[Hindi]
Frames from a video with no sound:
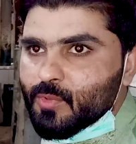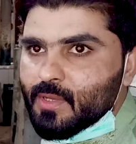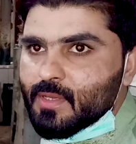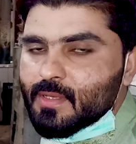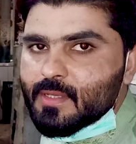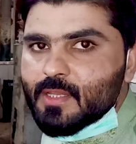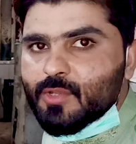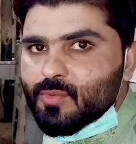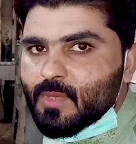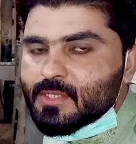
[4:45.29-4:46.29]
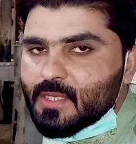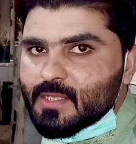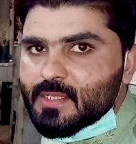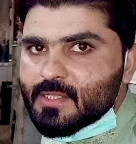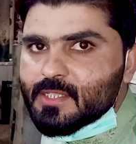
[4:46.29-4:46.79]
मुर्गी तीनों
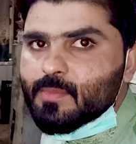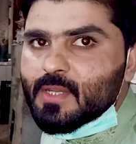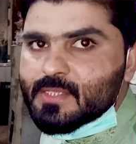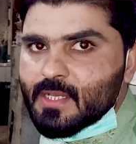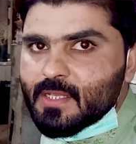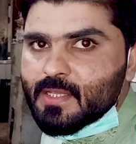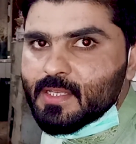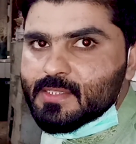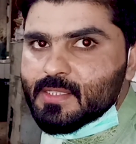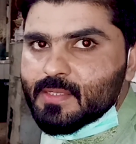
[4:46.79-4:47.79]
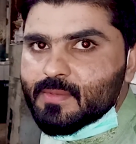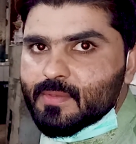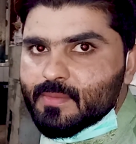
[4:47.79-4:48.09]
माशाल्लाह से अच्छी है मगर ज़्यादातर देसी